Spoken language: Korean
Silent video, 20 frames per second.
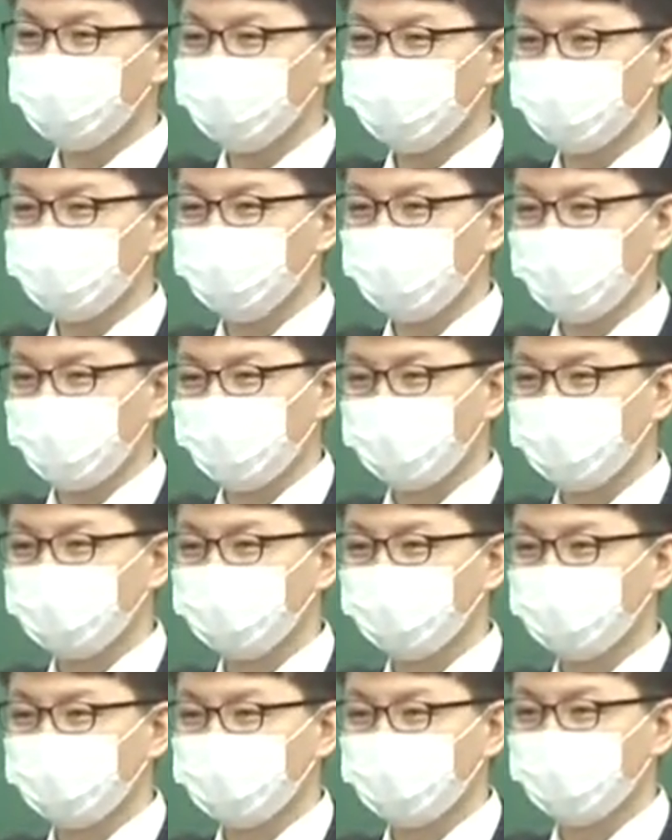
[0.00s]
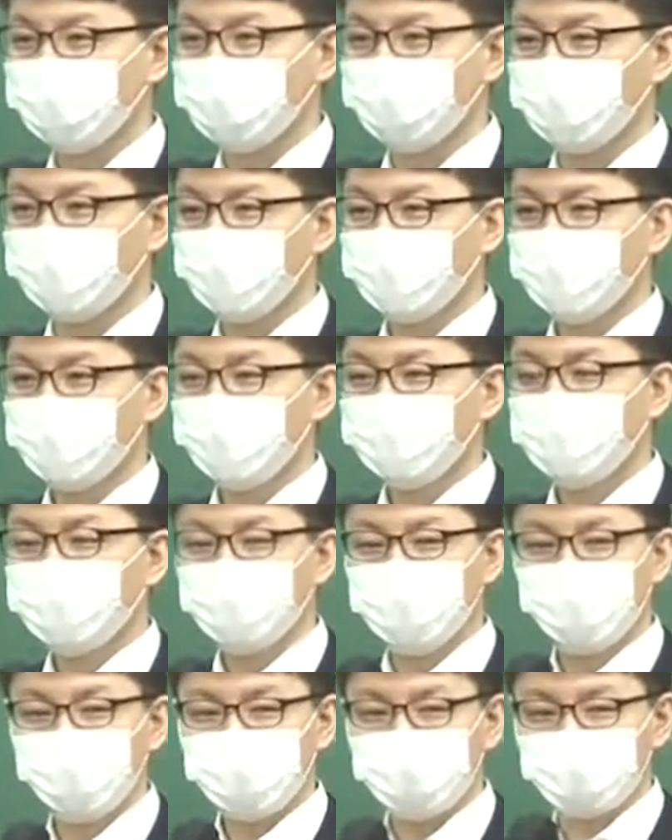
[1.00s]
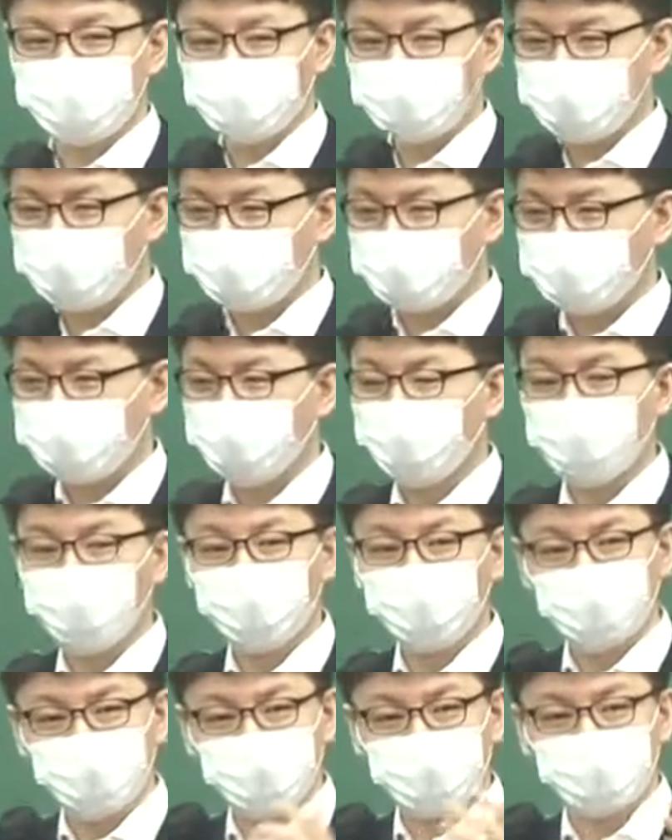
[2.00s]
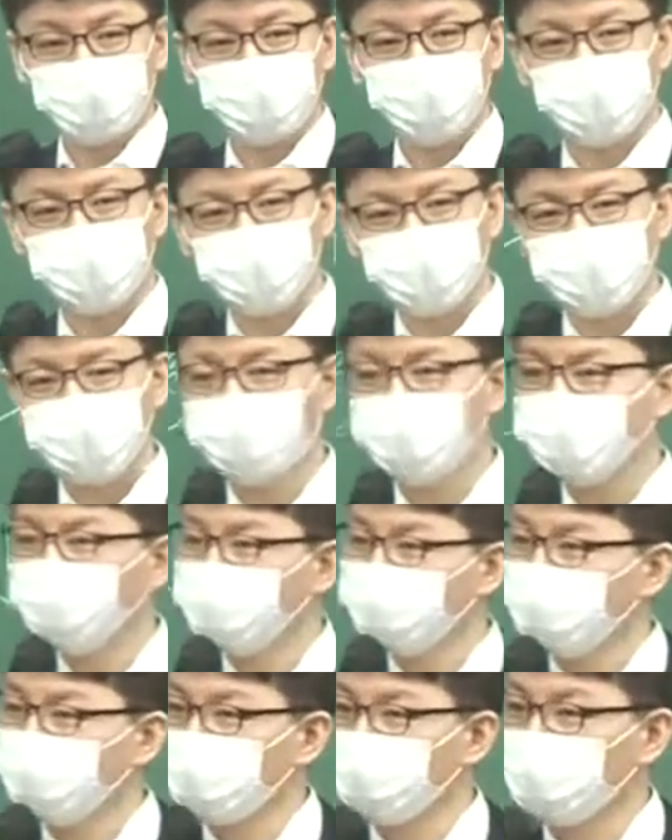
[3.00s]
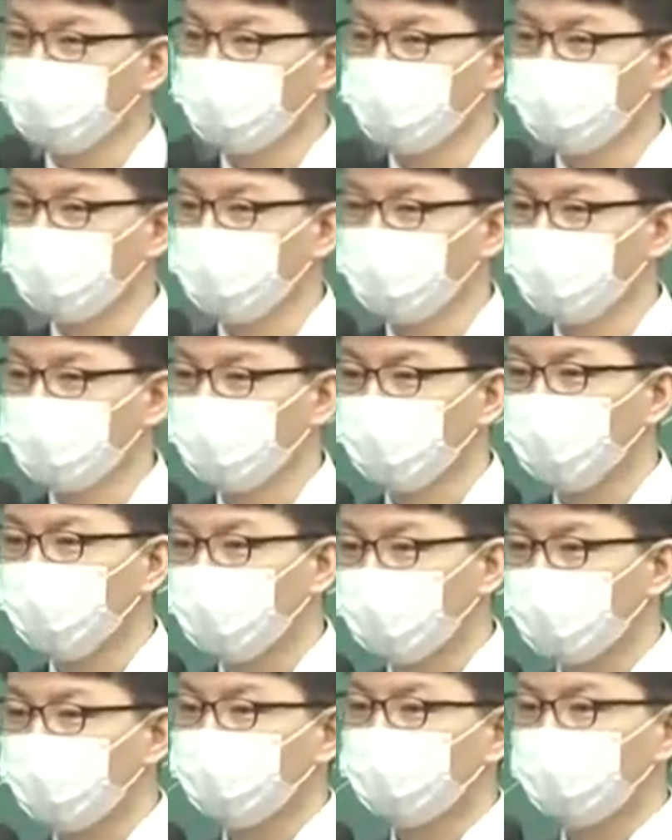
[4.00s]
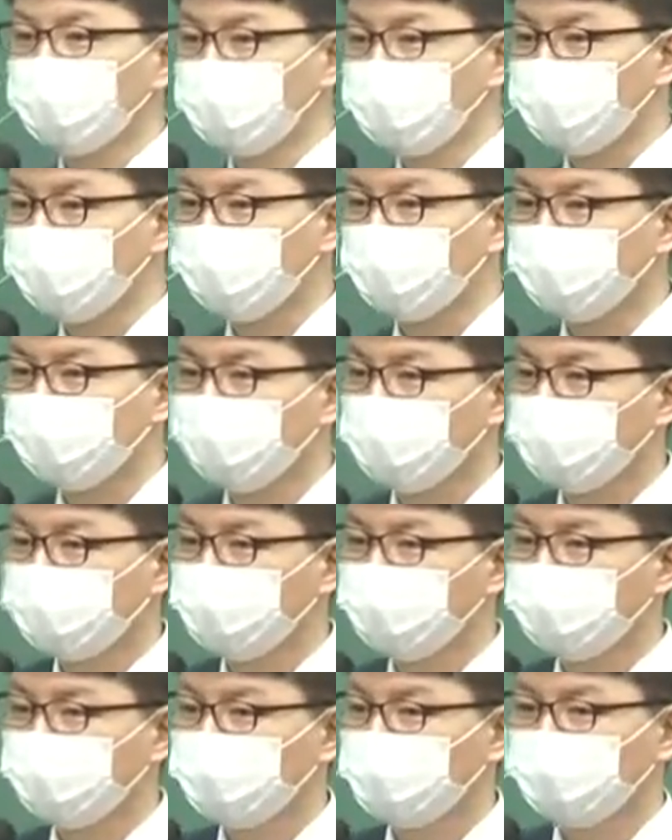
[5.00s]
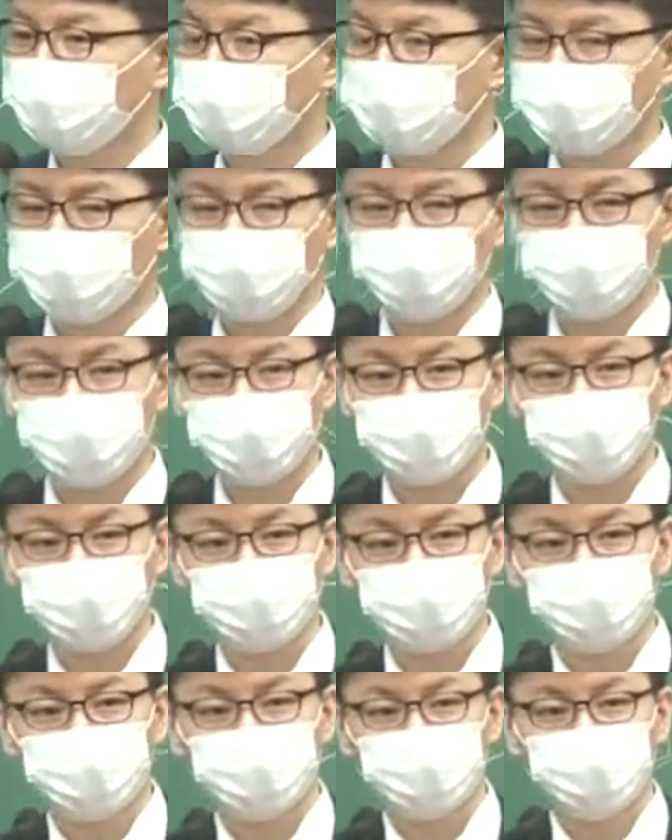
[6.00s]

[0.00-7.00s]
그 별로 안 드는 거겠지만 미세먼지 정책 관련해서 홍보 간단하게 홍보해야 될 거 아니야. 공익 광고도 해야 될 거고 간단하게는